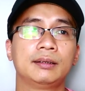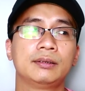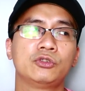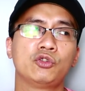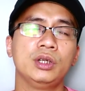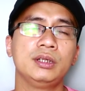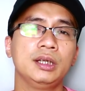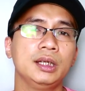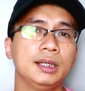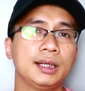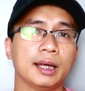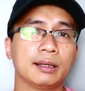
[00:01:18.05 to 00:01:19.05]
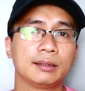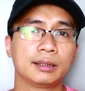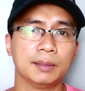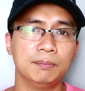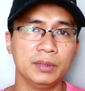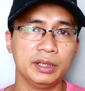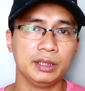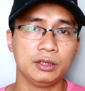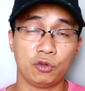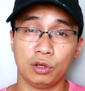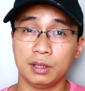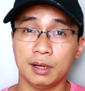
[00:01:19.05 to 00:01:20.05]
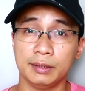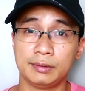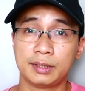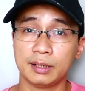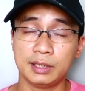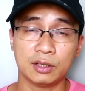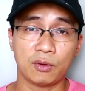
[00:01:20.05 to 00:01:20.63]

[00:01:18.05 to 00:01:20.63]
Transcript: suy nghĩ cái tâm lý của người chơi nước